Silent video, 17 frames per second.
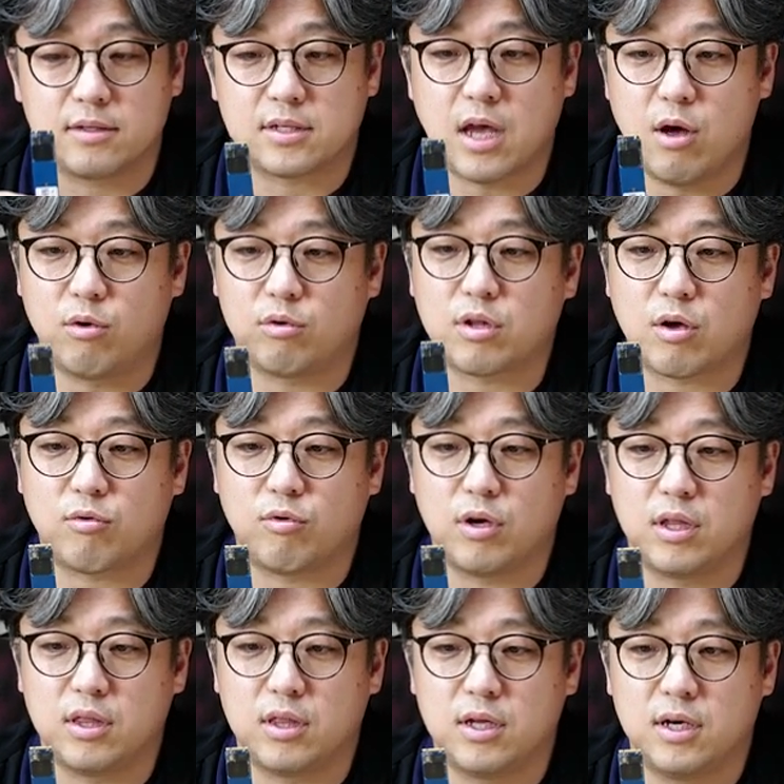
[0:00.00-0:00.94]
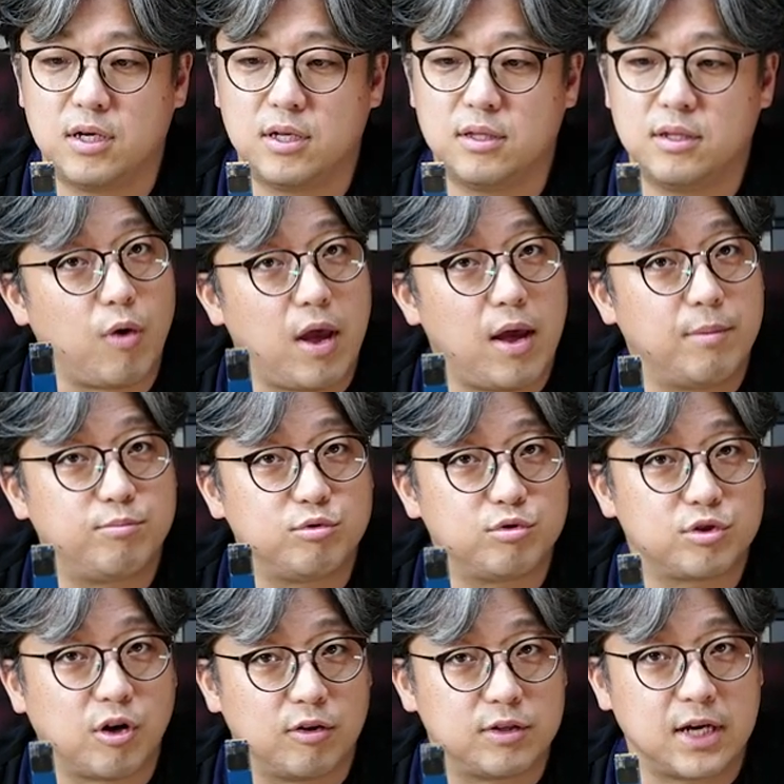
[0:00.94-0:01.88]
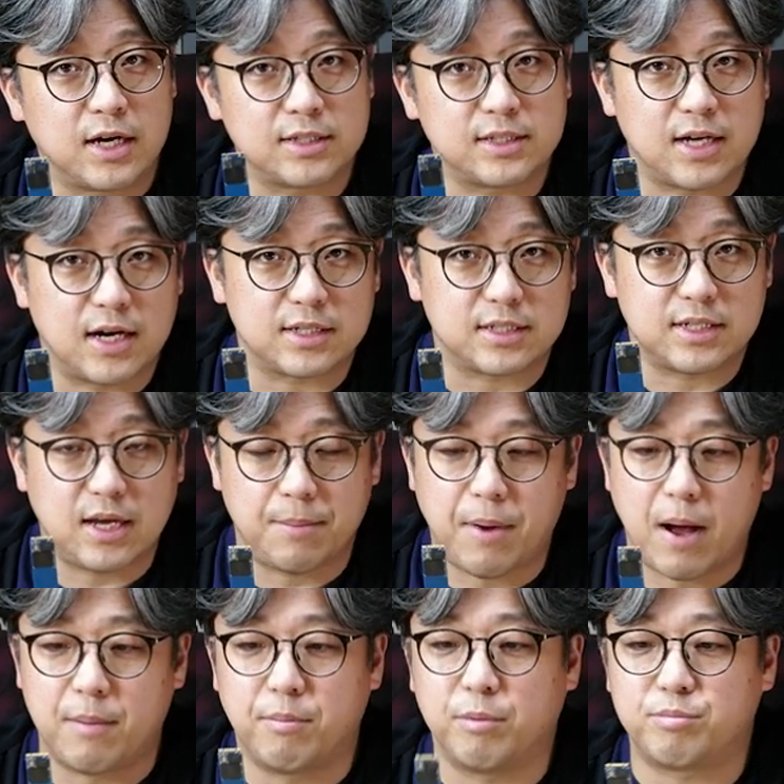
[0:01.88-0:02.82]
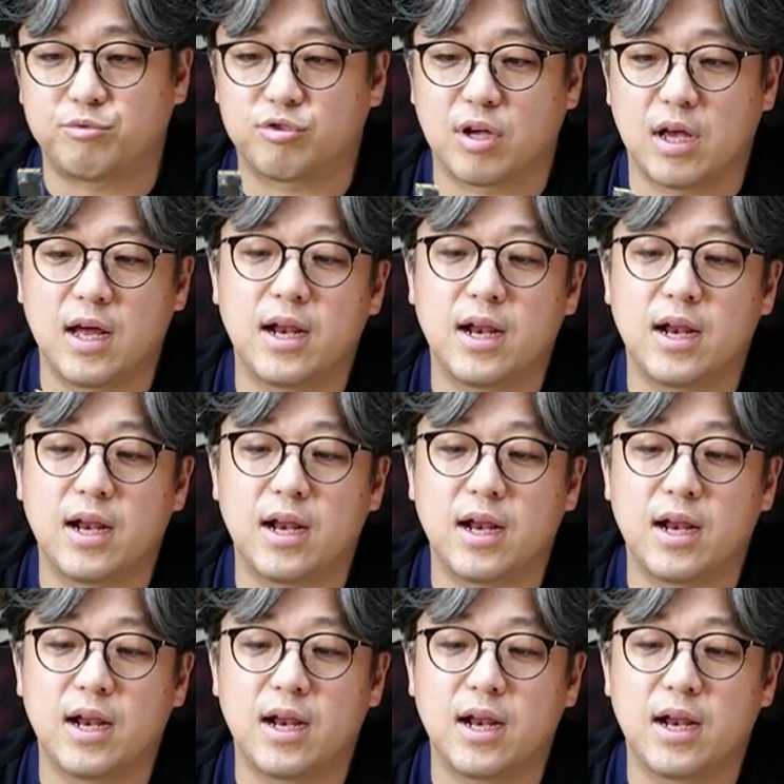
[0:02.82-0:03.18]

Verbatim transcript: 사용되고 있는 외부 저장 장치의 방법 중에